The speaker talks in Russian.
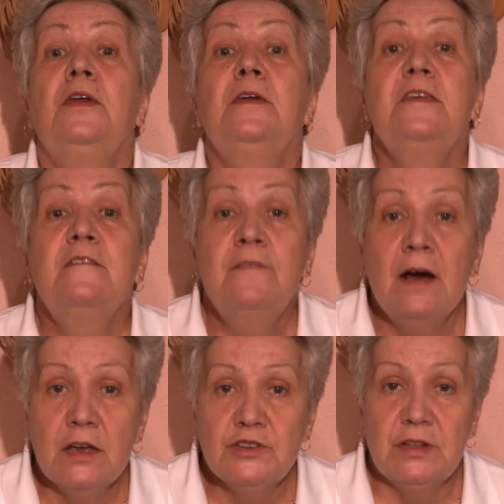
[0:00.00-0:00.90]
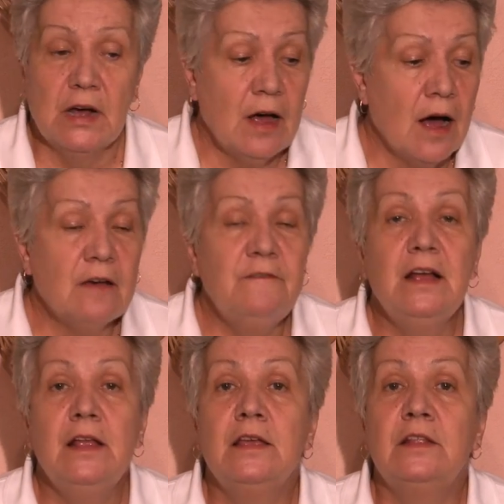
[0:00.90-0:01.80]
И неважно, как
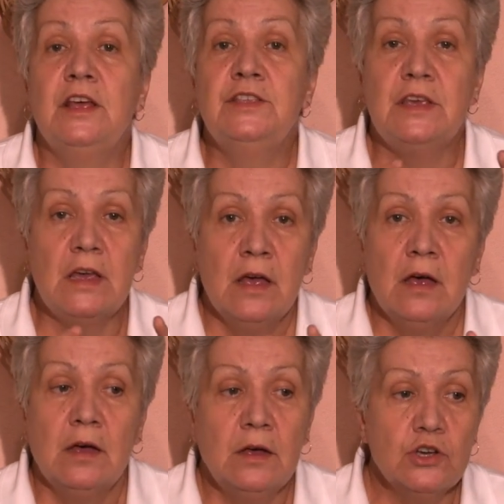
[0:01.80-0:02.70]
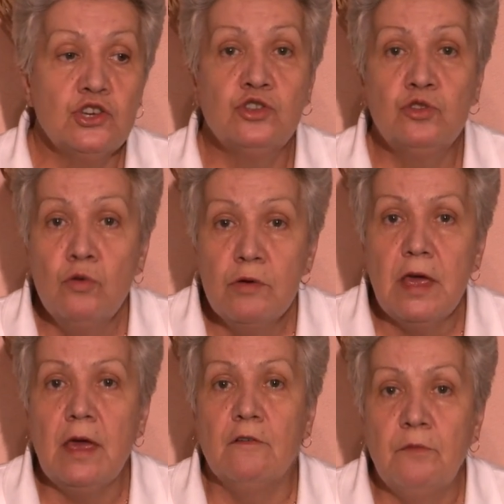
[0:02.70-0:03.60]
выглядят эти э,
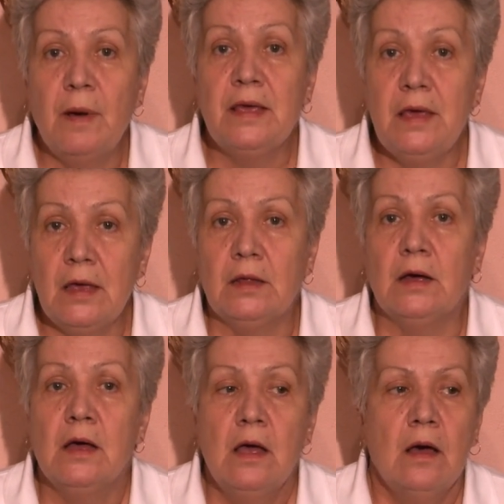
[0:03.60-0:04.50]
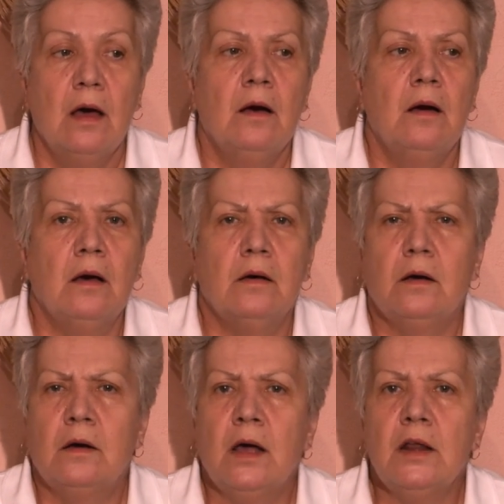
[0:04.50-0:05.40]
штуки в пакетах, э,
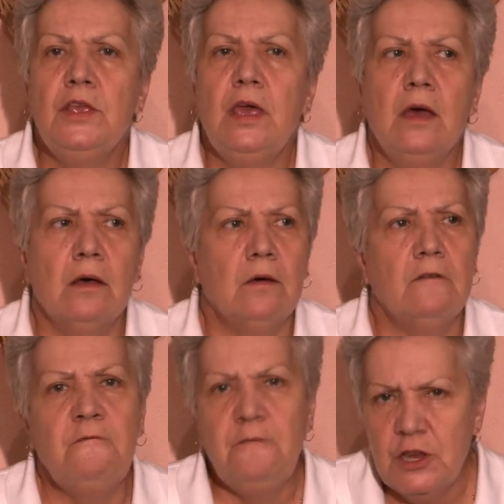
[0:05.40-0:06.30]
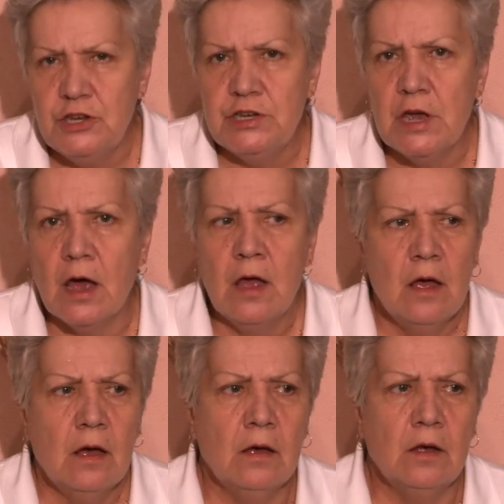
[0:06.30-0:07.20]
корневища,
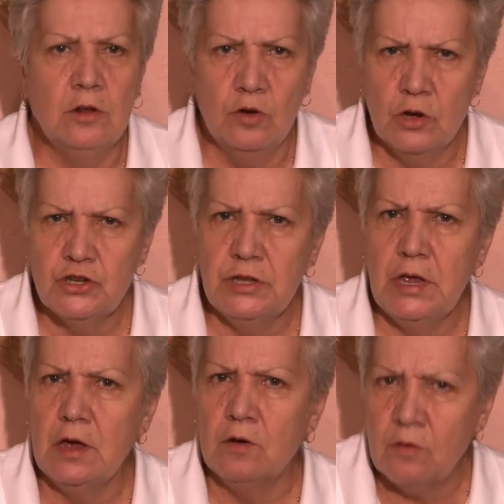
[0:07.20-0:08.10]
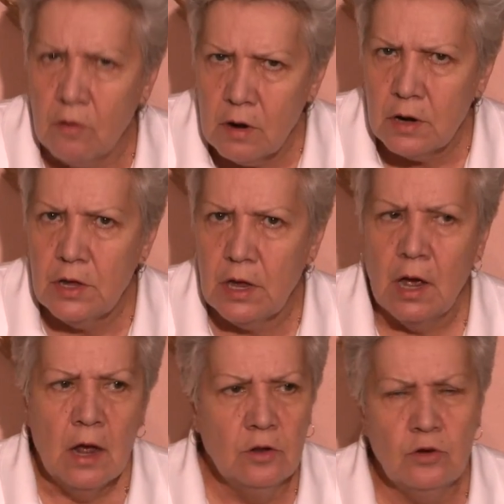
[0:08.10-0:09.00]
э, ложные
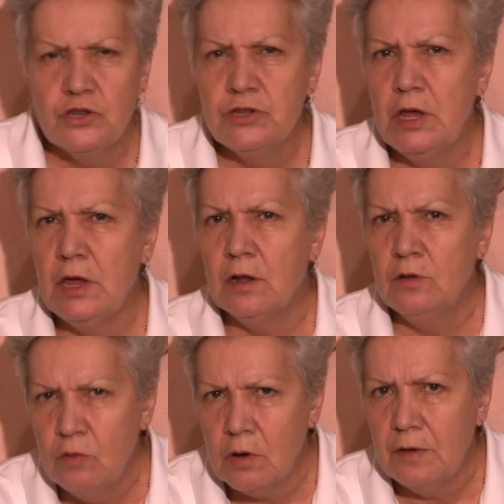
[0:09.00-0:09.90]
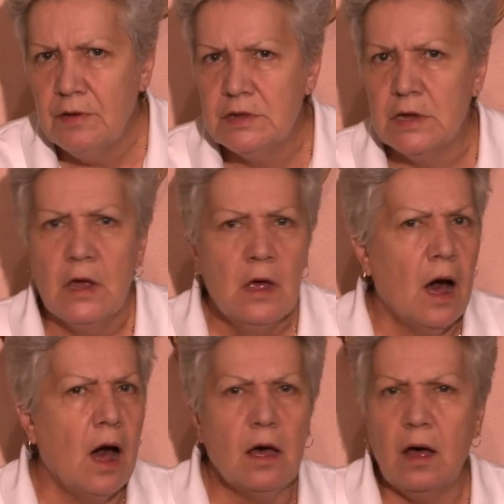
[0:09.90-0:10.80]
корни, ложные луковицы.
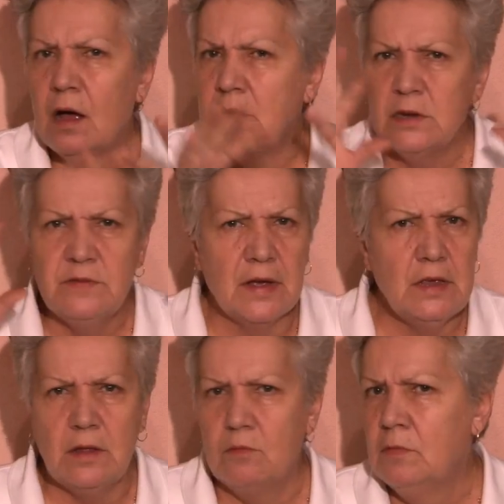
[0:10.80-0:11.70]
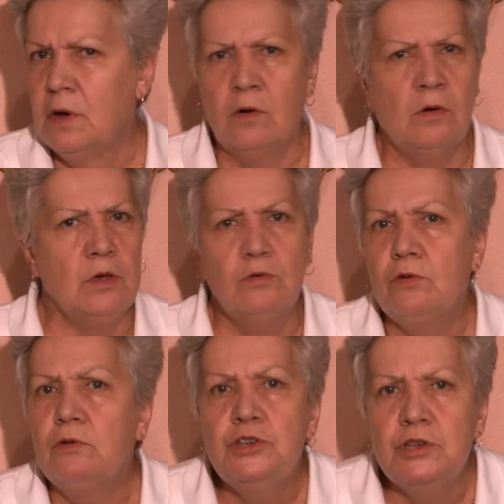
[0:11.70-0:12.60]
А, а, а названий там э, ой,
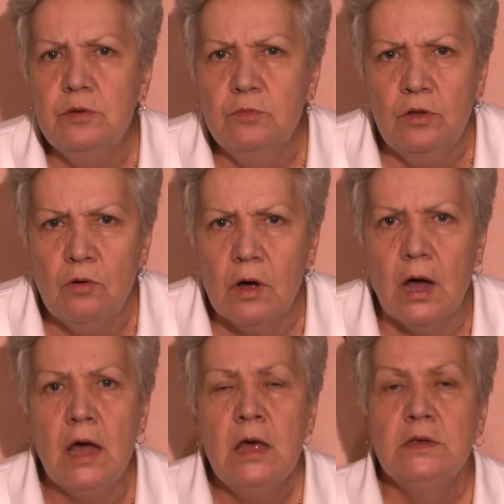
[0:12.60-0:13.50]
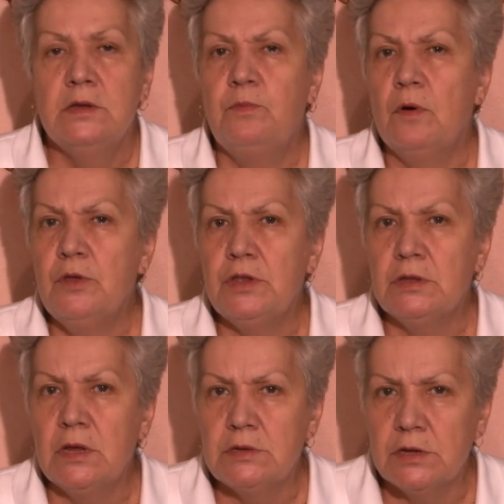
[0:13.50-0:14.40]
очень много. Запомнить
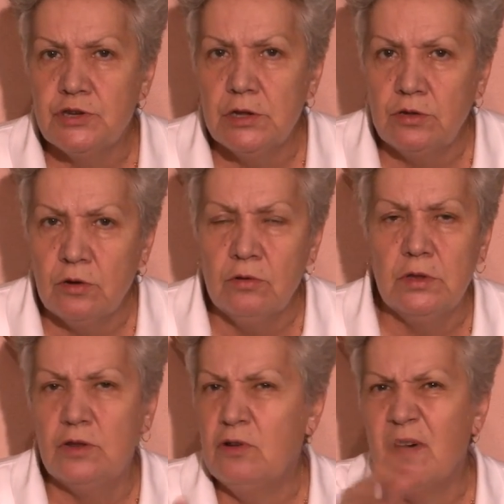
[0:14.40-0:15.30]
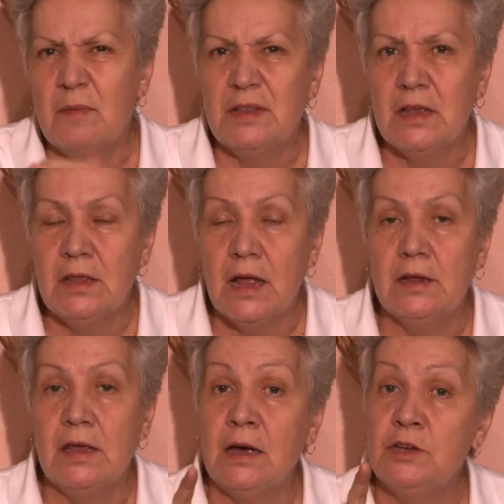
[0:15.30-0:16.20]
их достаточно трудно, но вам это не
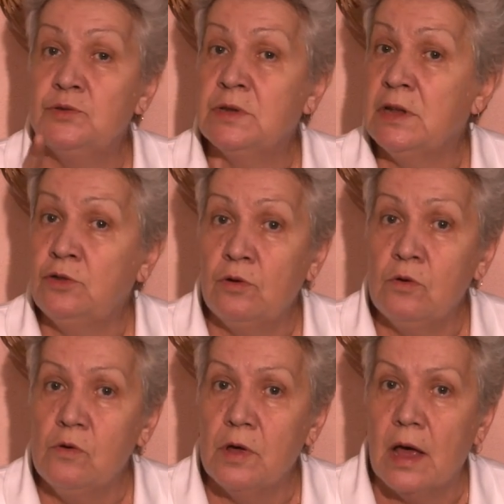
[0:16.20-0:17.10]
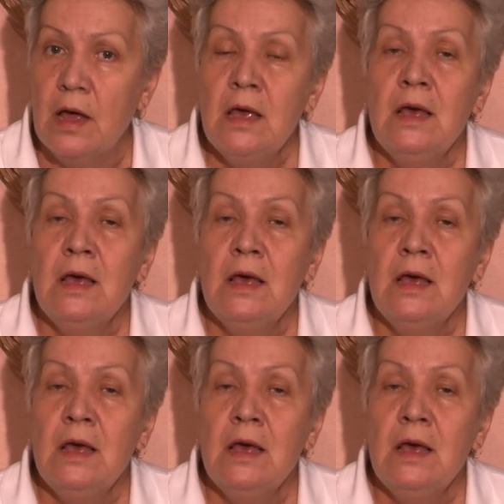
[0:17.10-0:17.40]
надо. Я хочу сказать другое.